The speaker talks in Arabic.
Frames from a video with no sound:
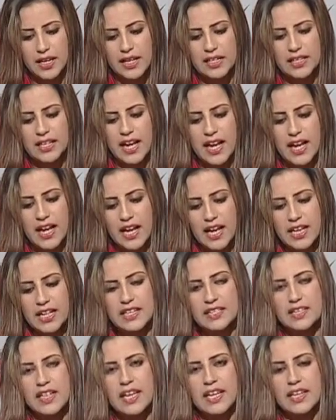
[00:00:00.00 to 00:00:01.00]
يا
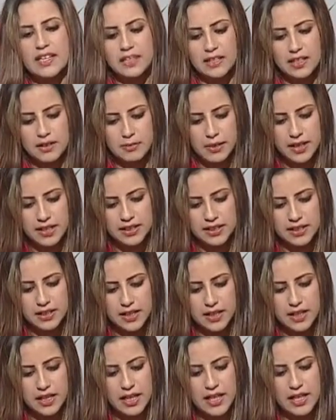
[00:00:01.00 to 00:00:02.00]
أهالي دائرة
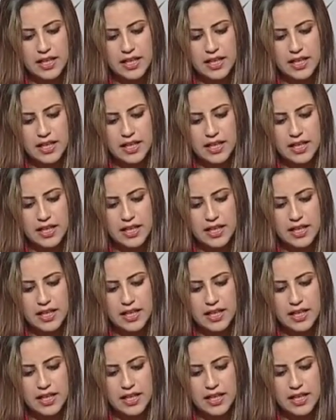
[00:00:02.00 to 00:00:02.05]
المهدية